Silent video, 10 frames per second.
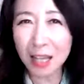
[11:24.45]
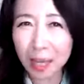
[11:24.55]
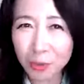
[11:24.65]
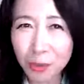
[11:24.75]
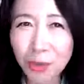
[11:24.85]

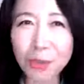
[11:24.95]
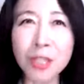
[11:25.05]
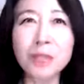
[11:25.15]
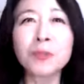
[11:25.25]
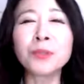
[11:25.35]
あの状
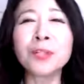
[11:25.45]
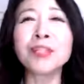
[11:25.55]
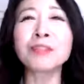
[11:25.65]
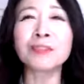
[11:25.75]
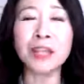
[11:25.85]
態に戻り
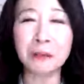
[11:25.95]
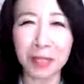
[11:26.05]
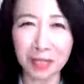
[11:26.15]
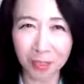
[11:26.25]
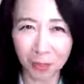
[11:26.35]
たくないわ
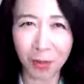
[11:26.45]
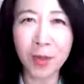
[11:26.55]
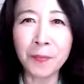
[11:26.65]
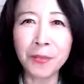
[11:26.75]
けですよ。